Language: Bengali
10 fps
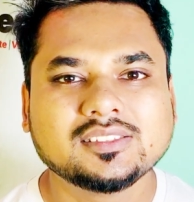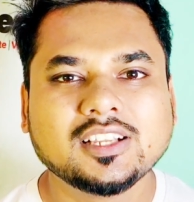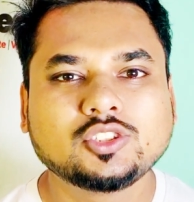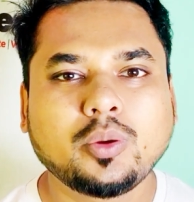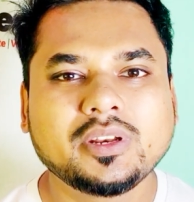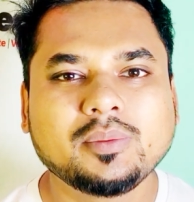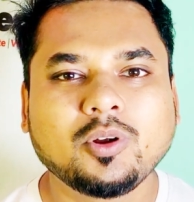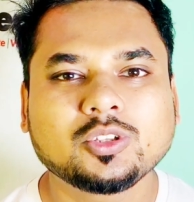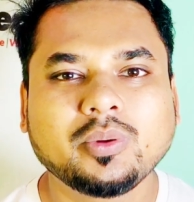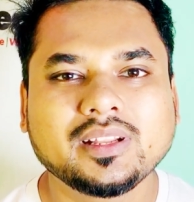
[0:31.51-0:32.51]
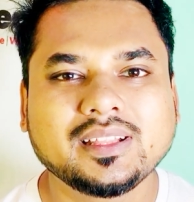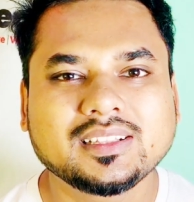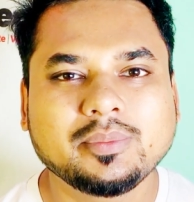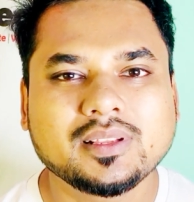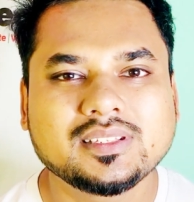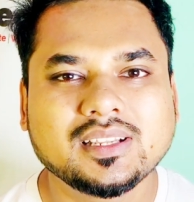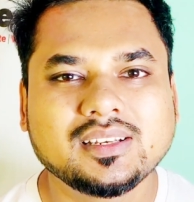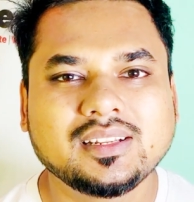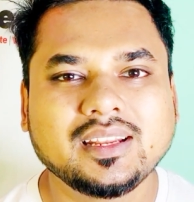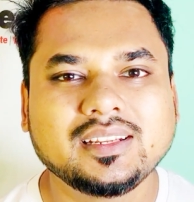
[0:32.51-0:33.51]
যে ছবিটি বর্তমানে দেখতে পাচ্ছেন
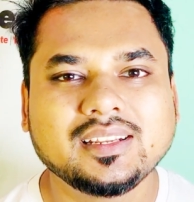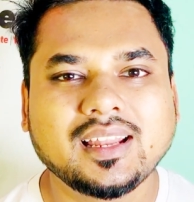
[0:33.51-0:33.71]
এটি